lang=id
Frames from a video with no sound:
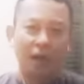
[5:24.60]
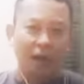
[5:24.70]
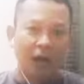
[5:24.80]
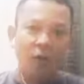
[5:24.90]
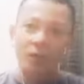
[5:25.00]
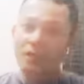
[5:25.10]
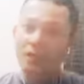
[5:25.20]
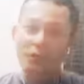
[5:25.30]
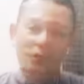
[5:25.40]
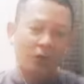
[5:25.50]
Kau
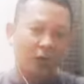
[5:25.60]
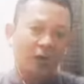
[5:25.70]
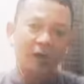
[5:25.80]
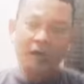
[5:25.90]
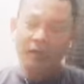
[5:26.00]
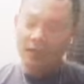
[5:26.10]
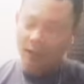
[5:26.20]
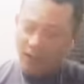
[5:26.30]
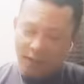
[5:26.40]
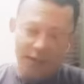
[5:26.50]
ku kangen
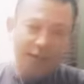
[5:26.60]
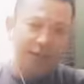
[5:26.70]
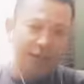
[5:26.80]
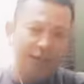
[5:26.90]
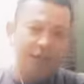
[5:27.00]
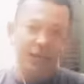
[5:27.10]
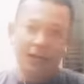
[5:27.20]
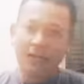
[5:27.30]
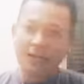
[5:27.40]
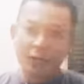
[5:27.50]
jadinya
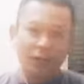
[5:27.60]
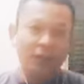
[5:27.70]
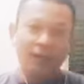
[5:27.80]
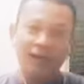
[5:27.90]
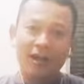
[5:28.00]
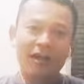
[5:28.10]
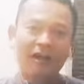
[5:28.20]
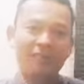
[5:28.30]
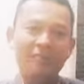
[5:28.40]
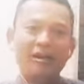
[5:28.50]
satu
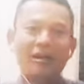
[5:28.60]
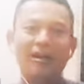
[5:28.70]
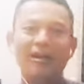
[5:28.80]
sama